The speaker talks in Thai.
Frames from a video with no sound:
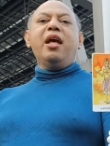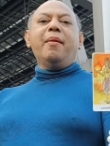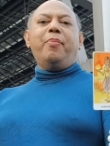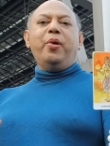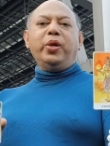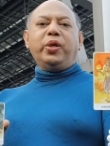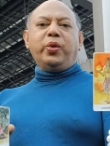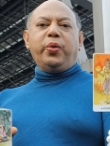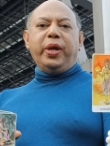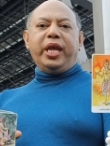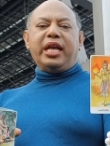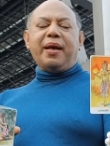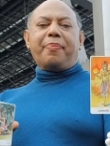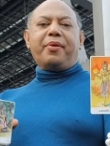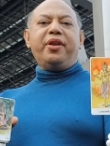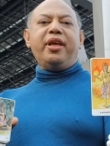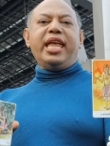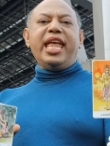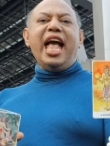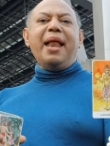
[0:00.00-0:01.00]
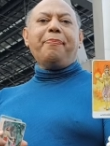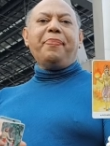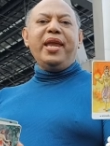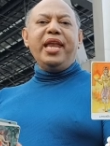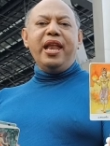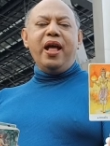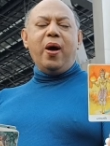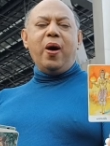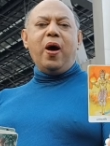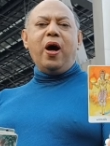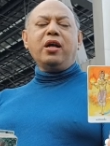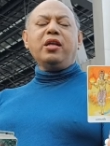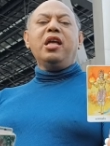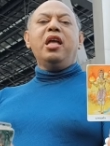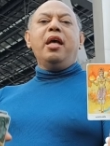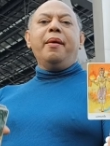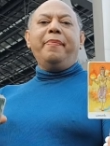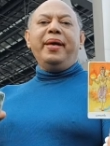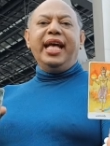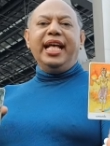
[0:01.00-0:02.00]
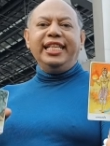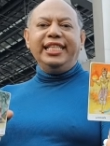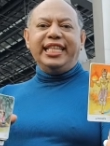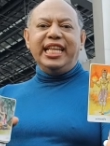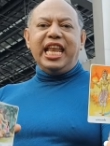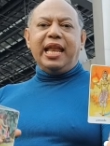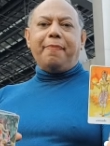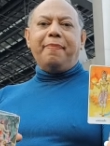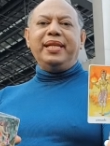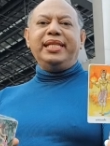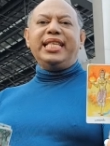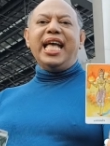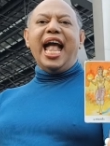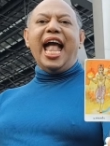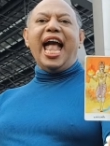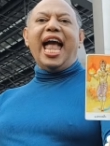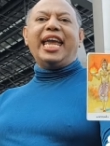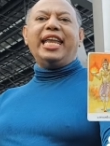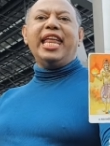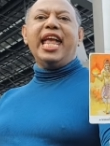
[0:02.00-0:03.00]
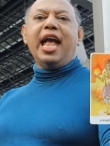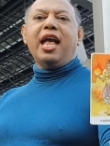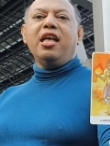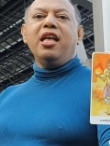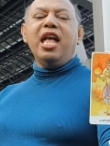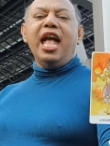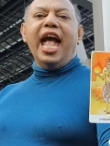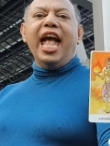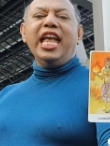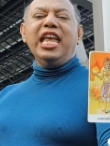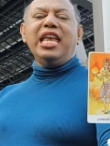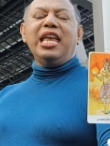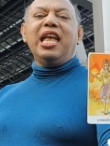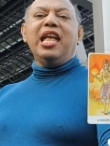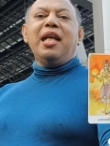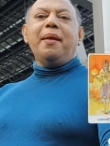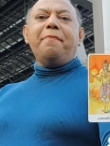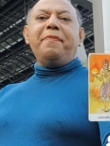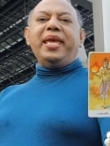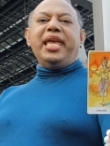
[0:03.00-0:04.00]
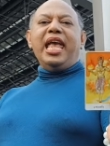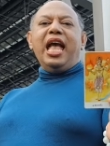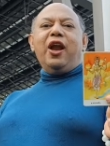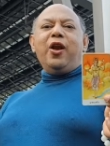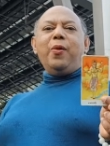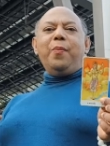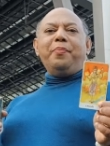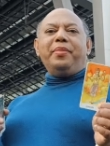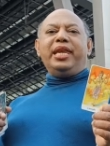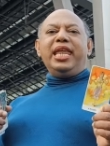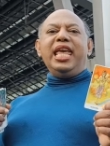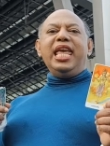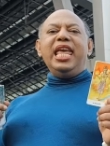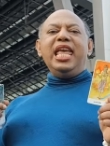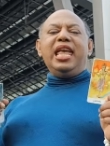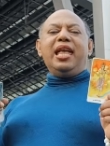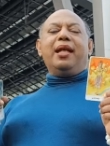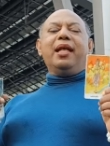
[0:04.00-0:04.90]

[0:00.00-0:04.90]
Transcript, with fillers: พูดคุยกับเครือญาติพี่น้อง เพื่อนสนิทมิสหายเนี่ย ให้มีอารมณ์ที่